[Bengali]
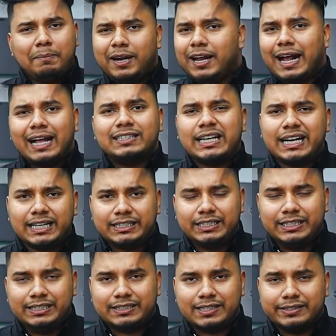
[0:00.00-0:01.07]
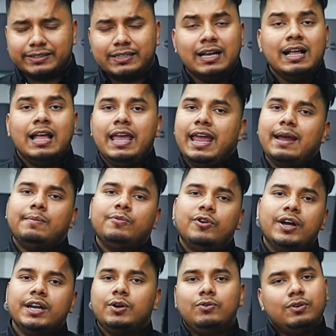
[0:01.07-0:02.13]
মানে কাছাকাছি ডিস্টেন্স এম
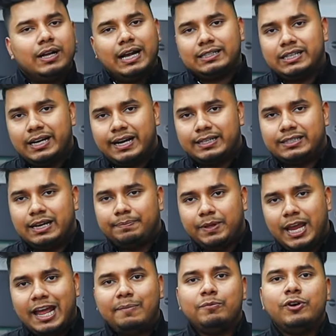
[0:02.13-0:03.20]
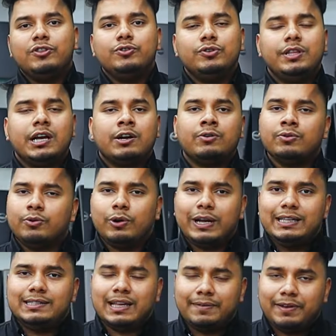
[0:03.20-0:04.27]
ওয়ানেও কাছাকাছি আপনি এম ওয়ান যদি এখন
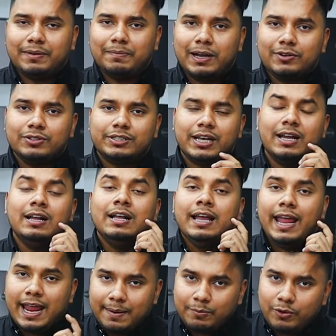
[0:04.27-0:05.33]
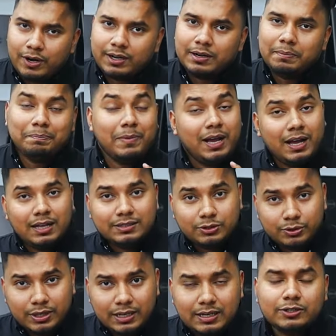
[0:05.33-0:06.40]
কোরাই সেভেন বা হচ্ছে এম ওয়ান
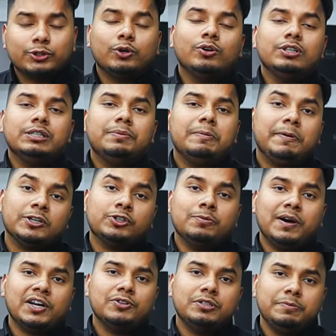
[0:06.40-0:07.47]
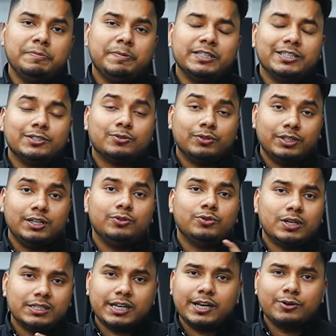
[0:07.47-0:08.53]
যদি ষোলো জিবি পাঁচশো বারো জিবি পারচেস করে দেন
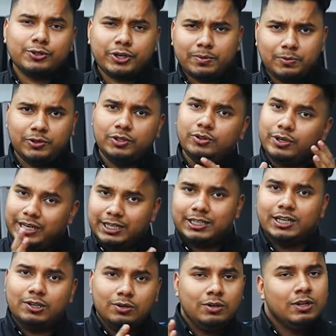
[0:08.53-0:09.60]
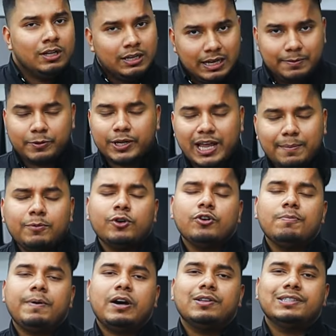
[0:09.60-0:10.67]
দুই হাজার একুশের মধ্যে তো ইন্টেলও এবং এম
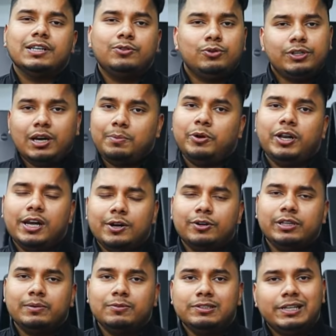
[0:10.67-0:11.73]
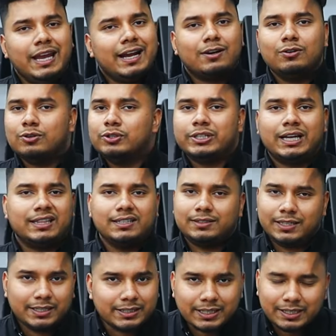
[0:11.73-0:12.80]
ওয়ানও পাওয়া যায় দুইটা মডেলের কথা বলছি এক লক্ষ সাতাশ
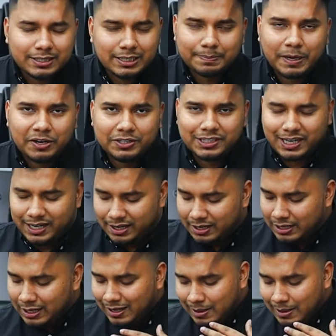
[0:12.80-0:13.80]
তিরিশের নিচে পাওয়া যায় না